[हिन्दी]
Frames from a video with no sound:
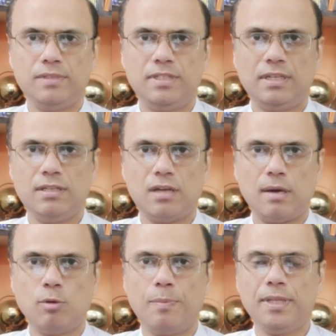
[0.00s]
जैज
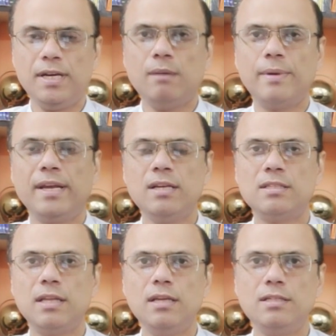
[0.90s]
आपको पता है हमारी एक
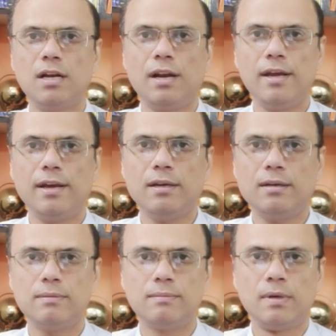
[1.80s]
सीरीज चल रही
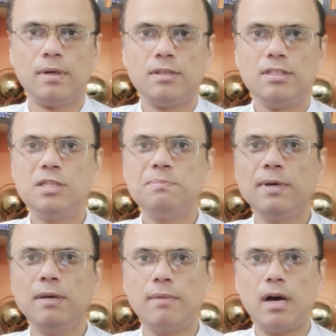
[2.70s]
है जिसमें
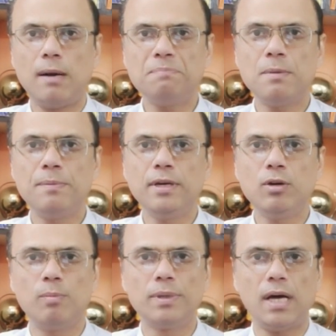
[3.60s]
हम आप सभी को
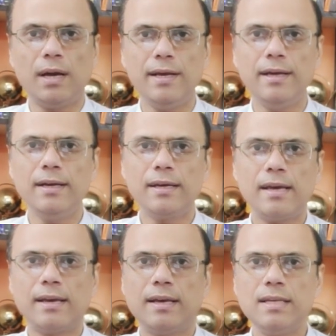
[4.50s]
बता रहे हैं कि
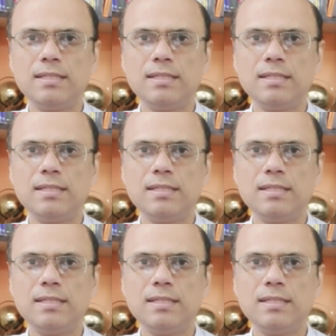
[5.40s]
किस